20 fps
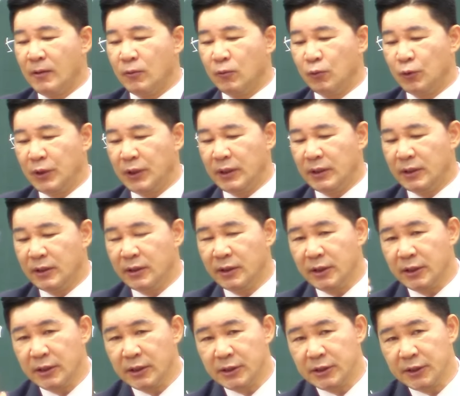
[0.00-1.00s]
우리
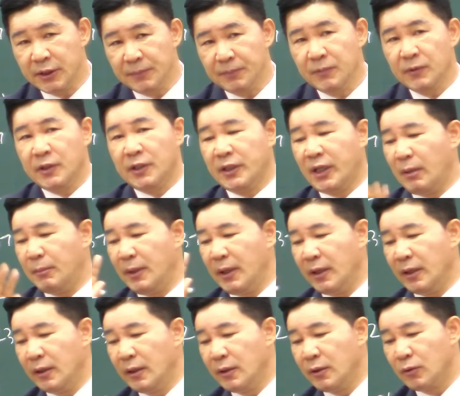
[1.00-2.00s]
어린이집
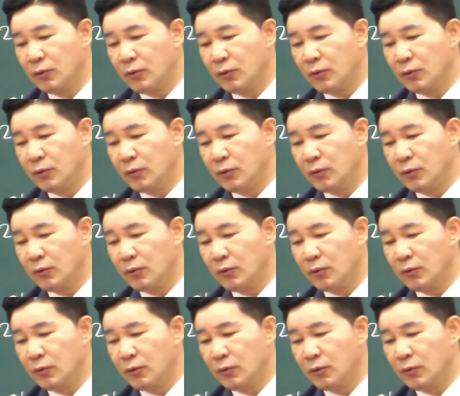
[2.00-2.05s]
그다음에